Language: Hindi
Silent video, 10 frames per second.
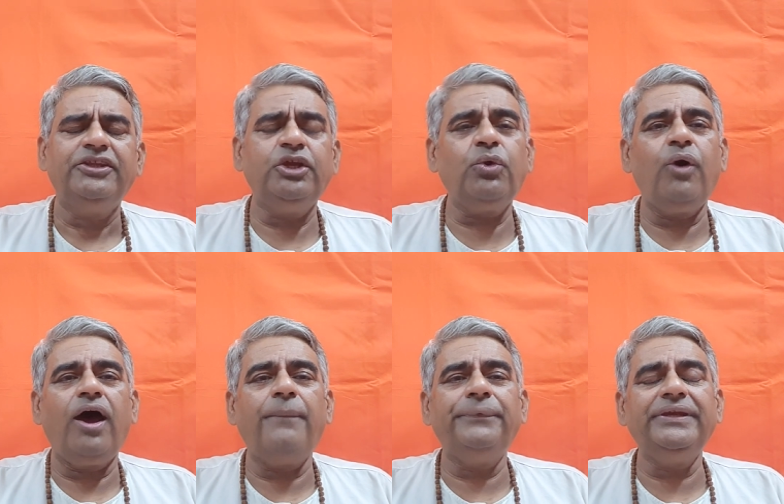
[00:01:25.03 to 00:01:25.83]
देखो
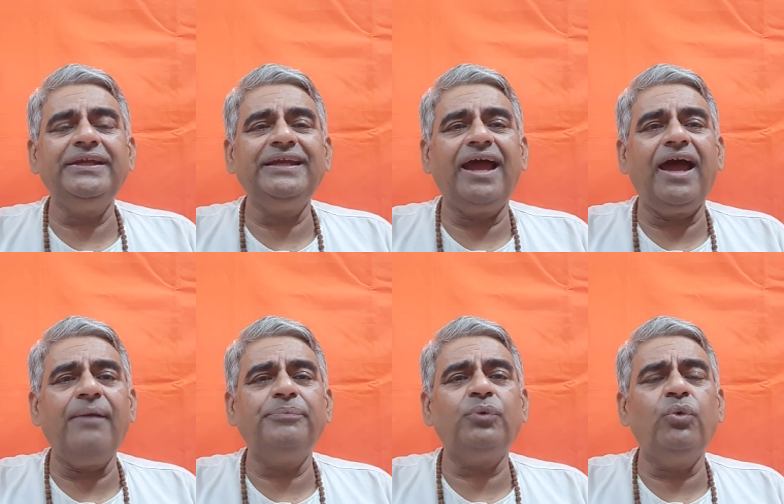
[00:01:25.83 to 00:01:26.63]
अपने
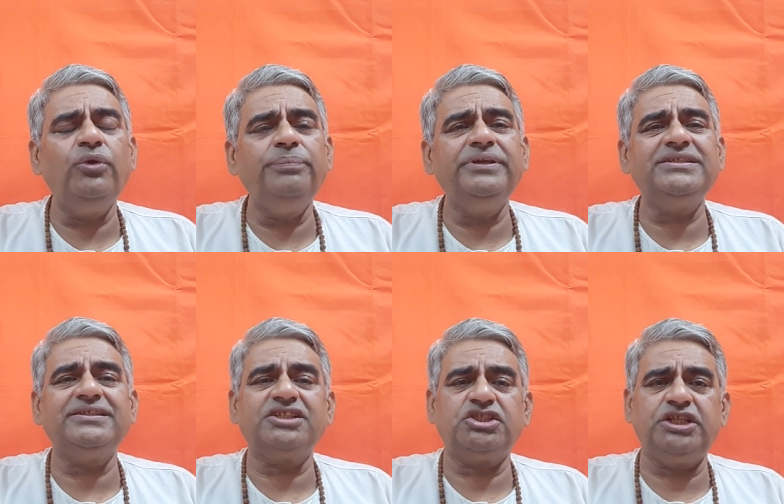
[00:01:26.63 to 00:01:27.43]
आप कोई भी
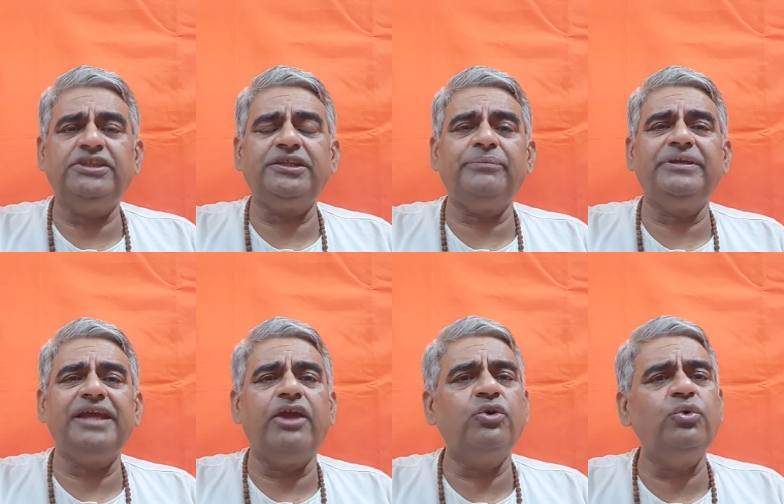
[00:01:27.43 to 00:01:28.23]
क्षेत्र में
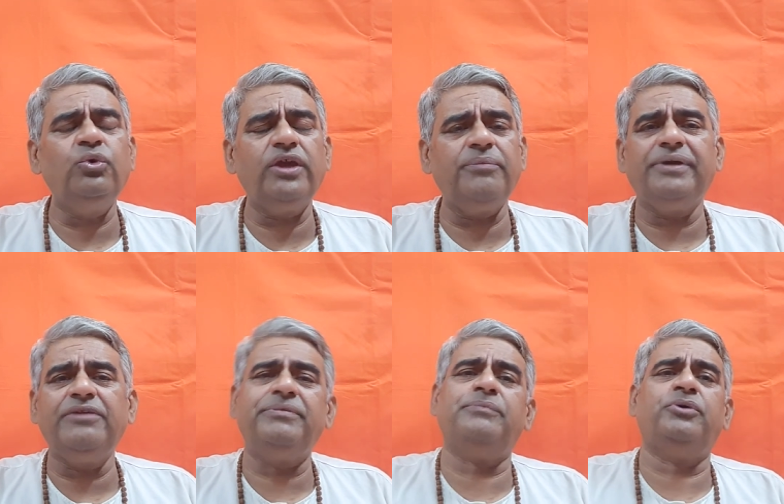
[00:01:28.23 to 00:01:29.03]
जाए गुरु की
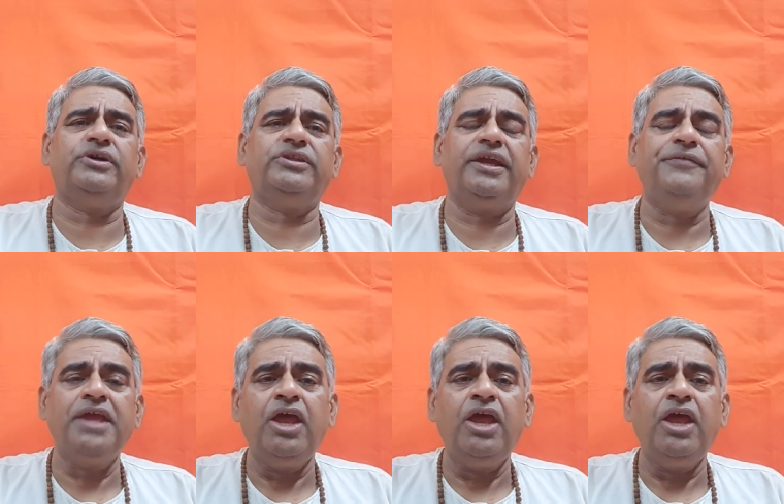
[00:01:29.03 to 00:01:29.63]
महिमा बहुत है